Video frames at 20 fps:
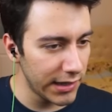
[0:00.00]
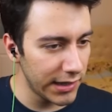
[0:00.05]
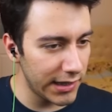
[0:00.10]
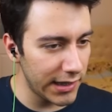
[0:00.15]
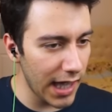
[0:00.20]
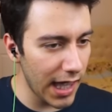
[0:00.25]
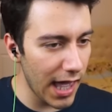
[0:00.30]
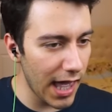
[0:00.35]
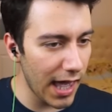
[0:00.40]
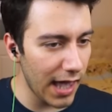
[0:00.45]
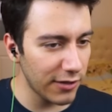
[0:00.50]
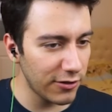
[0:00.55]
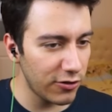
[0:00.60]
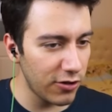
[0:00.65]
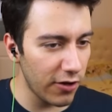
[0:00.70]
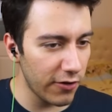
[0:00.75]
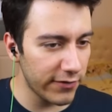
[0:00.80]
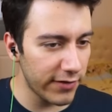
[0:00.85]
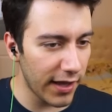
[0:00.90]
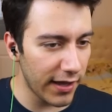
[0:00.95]
İşte
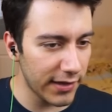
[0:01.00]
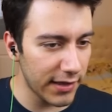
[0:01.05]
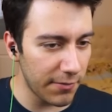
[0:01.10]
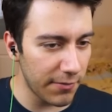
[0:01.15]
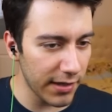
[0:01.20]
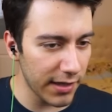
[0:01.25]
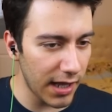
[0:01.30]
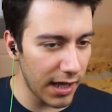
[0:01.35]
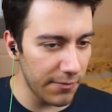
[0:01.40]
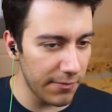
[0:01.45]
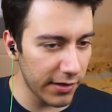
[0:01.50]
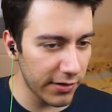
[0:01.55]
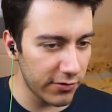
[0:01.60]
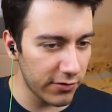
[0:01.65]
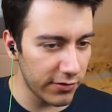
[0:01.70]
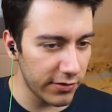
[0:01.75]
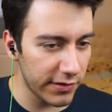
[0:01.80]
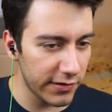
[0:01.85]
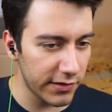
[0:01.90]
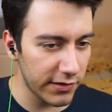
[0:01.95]
surf tahtama gelmek
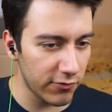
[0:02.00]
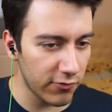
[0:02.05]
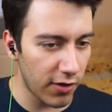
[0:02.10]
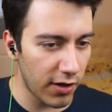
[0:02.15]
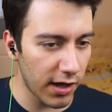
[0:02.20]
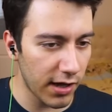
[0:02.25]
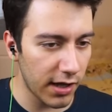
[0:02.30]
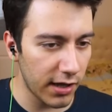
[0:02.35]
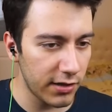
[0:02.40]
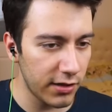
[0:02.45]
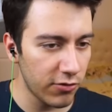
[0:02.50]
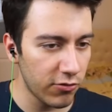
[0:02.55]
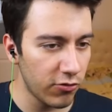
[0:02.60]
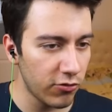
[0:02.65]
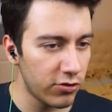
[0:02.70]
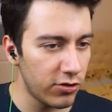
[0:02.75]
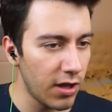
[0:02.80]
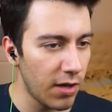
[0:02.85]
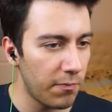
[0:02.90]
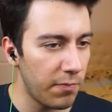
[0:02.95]
zorundasınız. Oha kadın
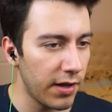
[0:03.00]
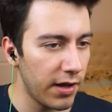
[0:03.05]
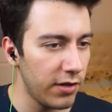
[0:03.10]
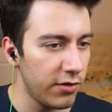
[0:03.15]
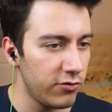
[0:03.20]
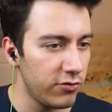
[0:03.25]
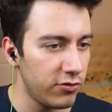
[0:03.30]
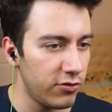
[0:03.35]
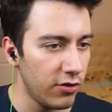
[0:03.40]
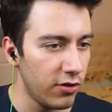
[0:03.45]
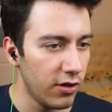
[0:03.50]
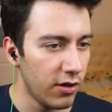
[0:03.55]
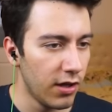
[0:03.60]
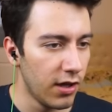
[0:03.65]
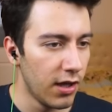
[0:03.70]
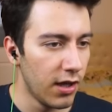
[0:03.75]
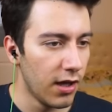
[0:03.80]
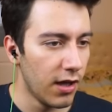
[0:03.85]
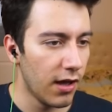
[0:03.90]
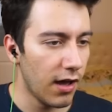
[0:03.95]
götünden para düştü.
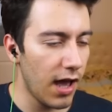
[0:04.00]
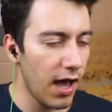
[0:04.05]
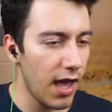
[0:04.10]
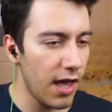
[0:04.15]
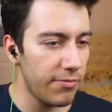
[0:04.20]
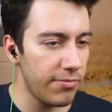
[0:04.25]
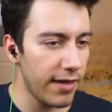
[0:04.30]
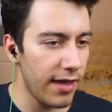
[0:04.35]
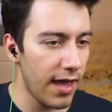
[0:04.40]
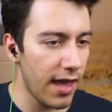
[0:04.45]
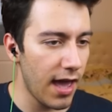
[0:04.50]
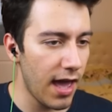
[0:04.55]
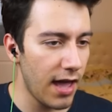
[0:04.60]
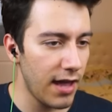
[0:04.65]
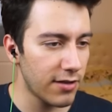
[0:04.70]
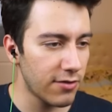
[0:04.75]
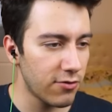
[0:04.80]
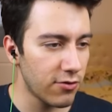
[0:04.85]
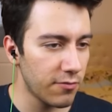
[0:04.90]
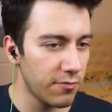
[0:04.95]
Vay be
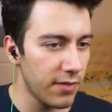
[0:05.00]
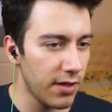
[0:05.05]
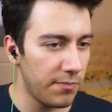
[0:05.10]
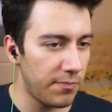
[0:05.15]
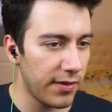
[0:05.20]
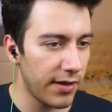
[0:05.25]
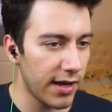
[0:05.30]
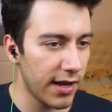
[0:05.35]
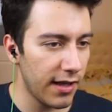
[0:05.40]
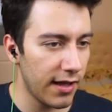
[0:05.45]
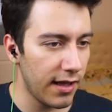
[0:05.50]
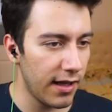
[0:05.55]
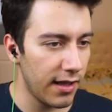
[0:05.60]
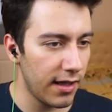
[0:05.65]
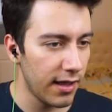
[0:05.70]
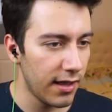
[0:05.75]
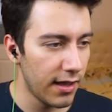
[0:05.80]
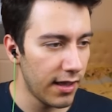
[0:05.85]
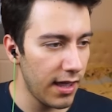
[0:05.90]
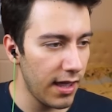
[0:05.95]
her durumda
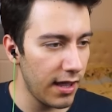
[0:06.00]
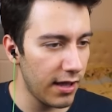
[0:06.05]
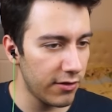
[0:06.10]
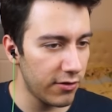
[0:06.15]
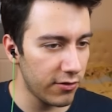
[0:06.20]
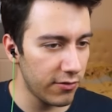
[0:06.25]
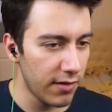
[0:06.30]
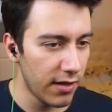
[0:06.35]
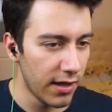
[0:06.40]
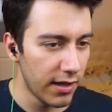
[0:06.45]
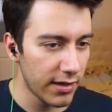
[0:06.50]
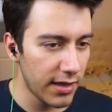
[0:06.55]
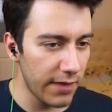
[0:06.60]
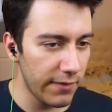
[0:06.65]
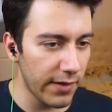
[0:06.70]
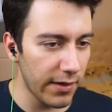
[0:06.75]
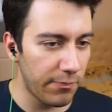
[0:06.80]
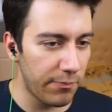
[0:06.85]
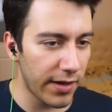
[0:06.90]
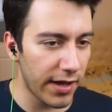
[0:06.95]
para. Her durum.
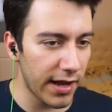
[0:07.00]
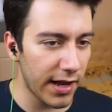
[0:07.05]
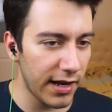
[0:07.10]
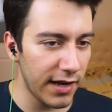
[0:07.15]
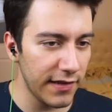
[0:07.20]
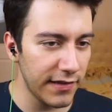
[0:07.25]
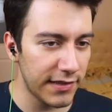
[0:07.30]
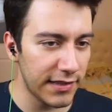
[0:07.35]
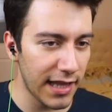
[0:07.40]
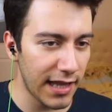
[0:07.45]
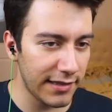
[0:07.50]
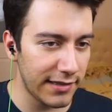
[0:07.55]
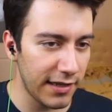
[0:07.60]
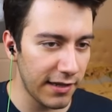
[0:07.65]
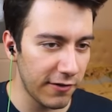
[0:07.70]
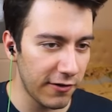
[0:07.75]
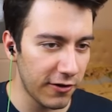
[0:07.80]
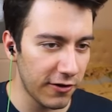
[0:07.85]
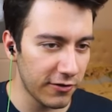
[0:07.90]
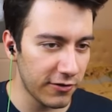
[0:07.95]
Demek paralı işler
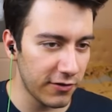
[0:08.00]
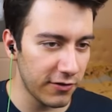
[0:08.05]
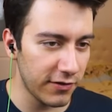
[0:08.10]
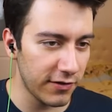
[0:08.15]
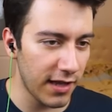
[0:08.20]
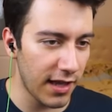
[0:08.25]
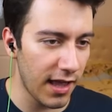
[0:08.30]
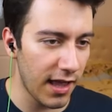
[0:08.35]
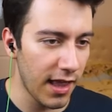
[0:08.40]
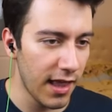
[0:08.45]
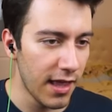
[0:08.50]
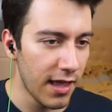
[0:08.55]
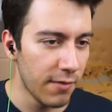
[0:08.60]
çeviriyorsunuz ha.